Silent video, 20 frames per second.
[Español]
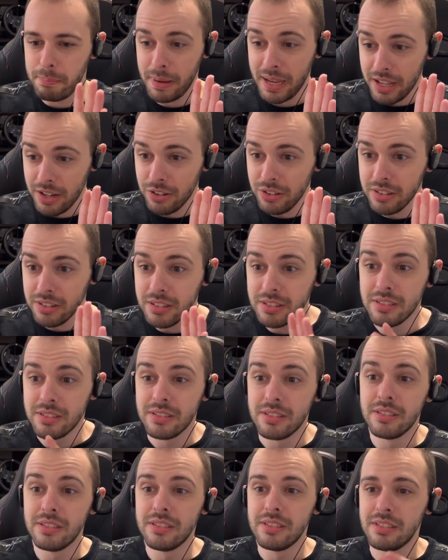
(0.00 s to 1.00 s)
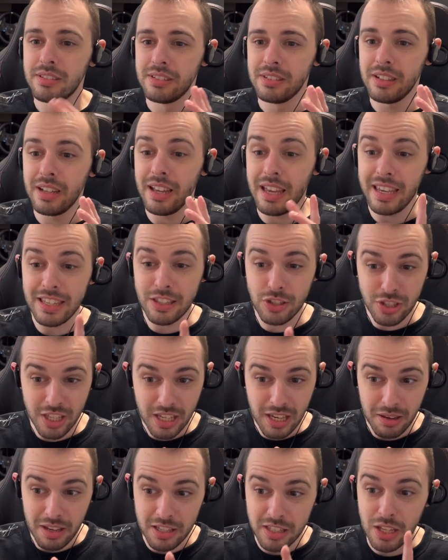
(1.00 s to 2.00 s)
Pero esto
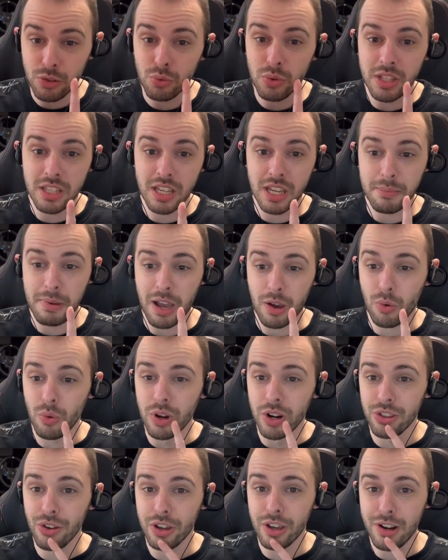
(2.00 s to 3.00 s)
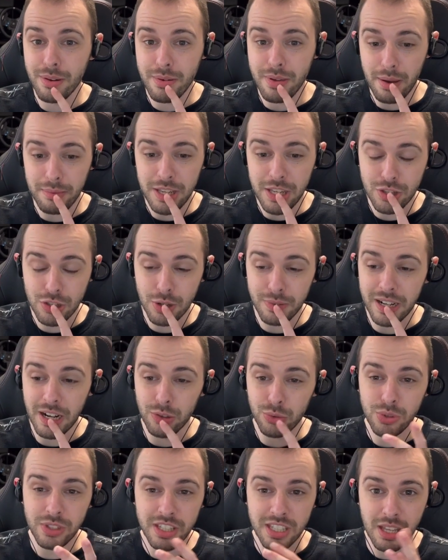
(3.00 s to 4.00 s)
sí que, este tweet sí que me acuerdo que lo había visto, ¿vale?
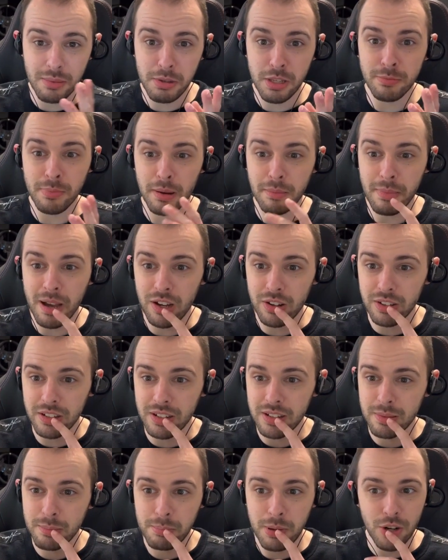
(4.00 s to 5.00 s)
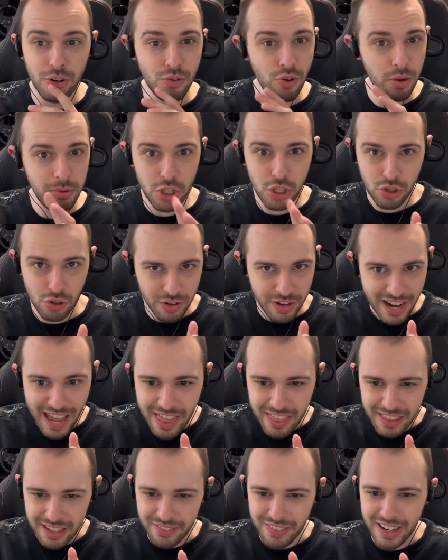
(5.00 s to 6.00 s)
El tweet este de McMahon, pero no he visto
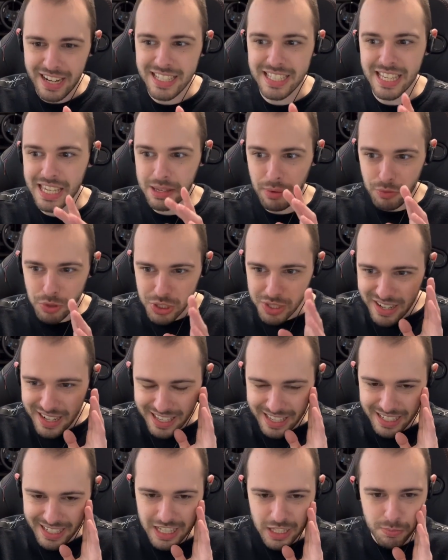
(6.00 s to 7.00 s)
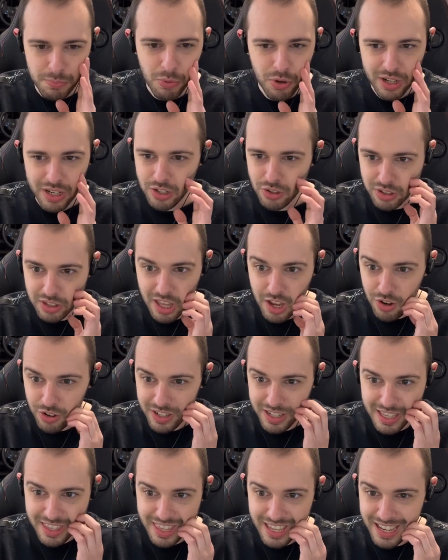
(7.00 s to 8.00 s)
nada, ¿vale? Así que vamos a ver quién es porque no tengo
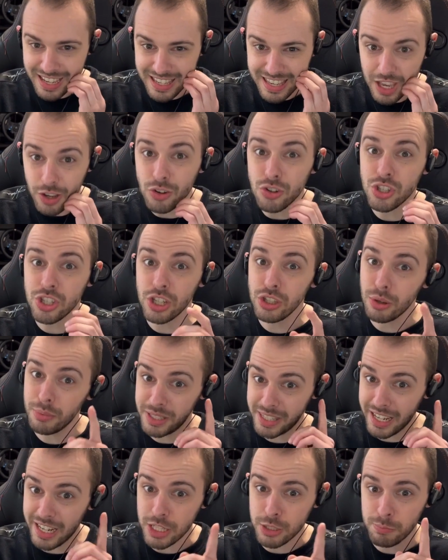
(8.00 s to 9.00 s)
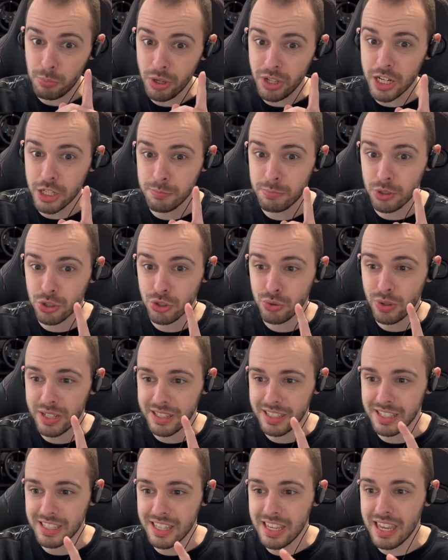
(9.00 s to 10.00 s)
ni idea y he conseguido evitar spoilers por
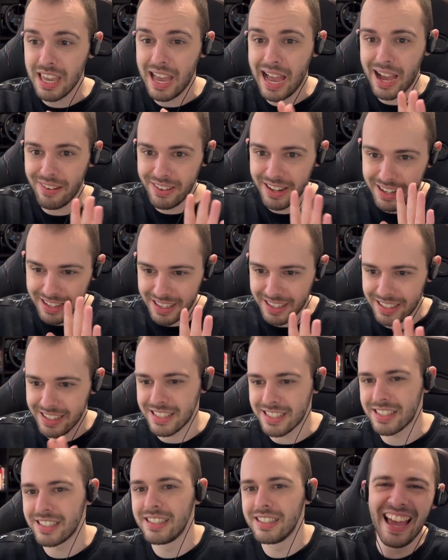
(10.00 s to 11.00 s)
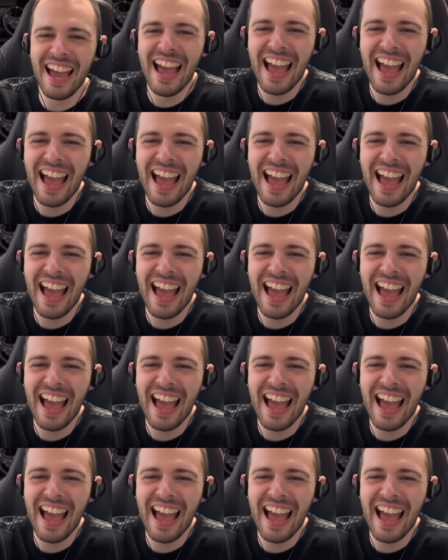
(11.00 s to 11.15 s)
suerte, así que a ver qué es.